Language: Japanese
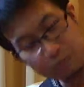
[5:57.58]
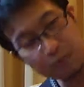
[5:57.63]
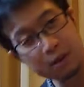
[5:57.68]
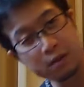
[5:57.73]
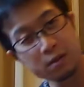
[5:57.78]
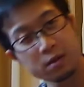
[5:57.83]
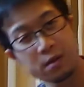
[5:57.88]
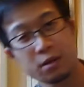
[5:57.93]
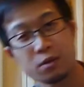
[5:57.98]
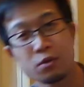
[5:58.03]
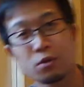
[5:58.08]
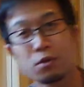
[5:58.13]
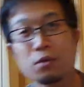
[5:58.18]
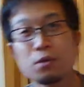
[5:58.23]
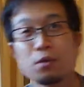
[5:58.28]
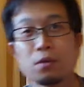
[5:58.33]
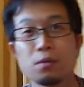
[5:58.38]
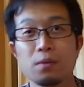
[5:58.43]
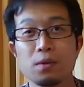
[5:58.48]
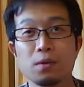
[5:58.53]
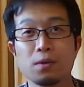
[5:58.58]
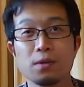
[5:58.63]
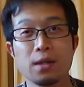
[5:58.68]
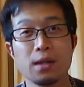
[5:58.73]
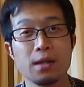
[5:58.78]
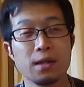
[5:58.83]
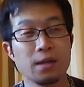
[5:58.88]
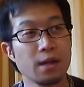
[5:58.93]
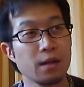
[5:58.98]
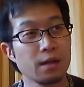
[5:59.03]
ペンじゃちょっと物
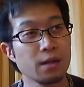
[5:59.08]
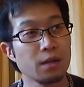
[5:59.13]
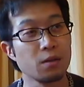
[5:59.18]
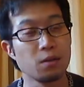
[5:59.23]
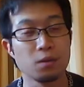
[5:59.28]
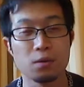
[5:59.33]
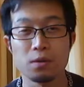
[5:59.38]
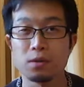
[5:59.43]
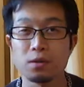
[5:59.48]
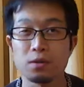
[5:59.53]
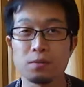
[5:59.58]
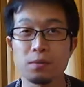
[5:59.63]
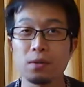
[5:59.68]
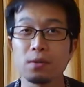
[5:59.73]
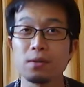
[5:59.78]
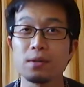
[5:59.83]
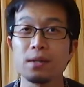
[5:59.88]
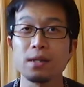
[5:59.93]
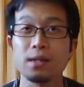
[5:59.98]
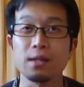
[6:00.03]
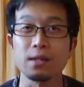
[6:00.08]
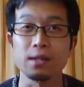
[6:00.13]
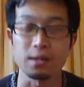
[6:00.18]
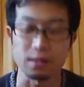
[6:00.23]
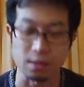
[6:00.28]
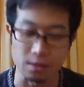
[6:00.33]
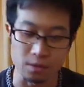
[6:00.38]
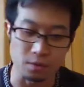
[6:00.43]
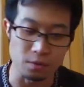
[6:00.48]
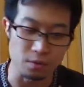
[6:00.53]
足書き心地物足りない
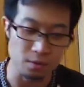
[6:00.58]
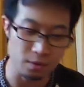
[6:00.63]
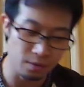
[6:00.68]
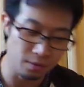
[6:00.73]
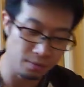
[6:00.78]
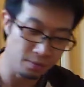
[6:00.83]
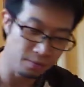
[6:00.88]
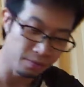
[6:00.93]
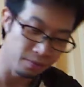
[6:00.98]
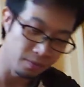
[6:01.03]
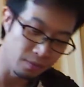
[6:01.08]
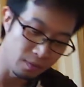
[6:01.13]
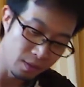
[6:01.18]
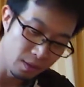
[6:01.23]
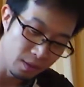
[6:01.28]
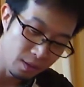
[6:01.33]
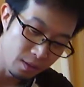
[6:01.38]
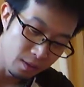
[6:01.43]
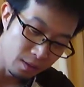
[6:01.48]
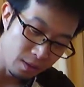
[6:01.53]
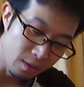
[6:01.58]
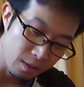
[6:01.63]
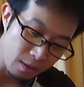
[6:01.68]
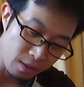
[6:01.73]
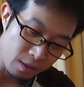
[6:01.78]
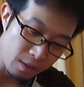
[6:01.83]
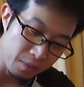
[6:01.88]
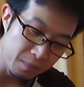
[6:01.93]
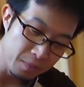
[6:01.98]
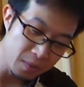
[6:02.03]
なと
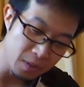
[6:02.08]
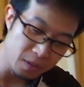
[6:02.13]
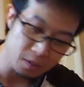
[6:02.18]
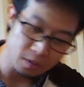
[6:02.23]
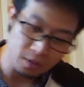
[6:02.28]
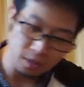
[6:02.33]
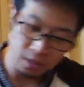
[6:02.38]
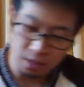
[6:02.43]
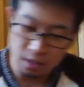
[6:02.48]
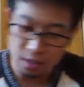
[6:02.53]
鉛筆が